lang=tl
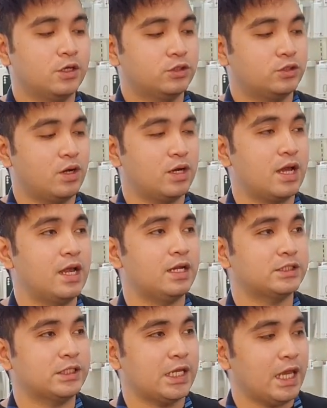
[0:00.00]
So, ang
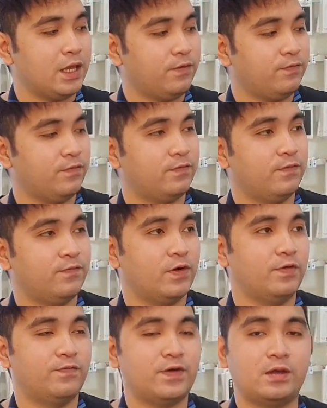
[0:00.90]
Galaxy
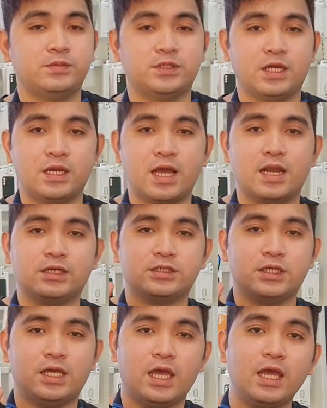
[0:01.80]
A54 5G and
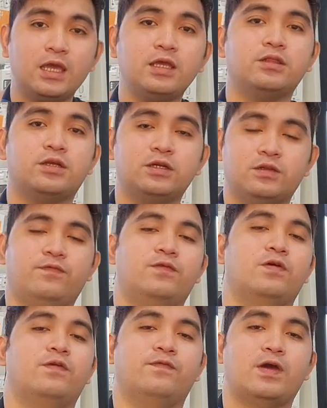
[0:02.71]
Galaxy
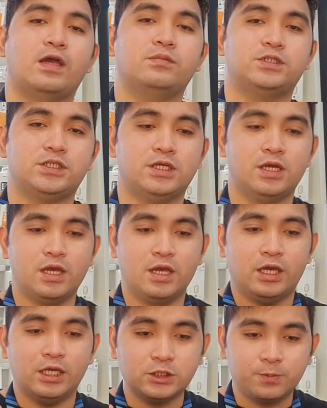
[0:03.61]
A34 5G
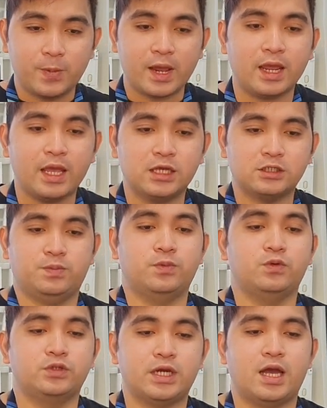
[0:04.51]
is parehas
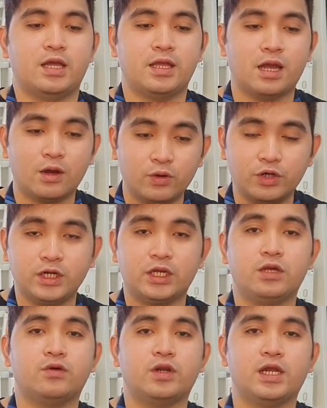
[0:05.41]
po siya na
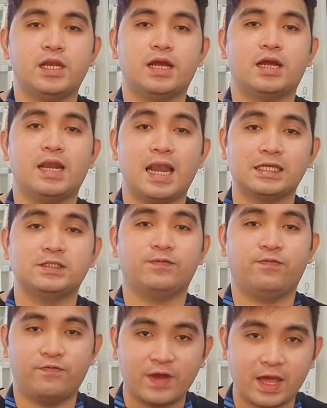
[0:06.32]
Corning Gorilla
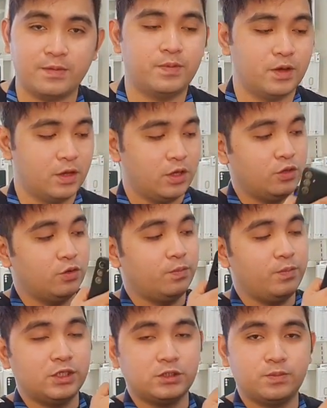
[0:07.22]
Glass 5,
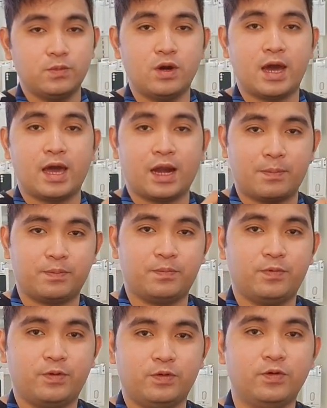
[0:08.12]
yung mismong
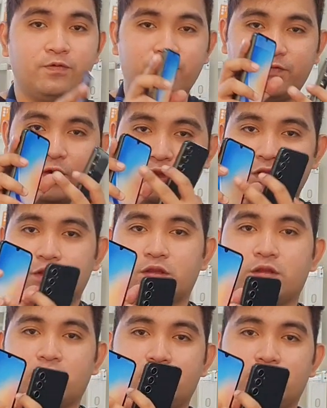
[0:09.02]
harap, yung front,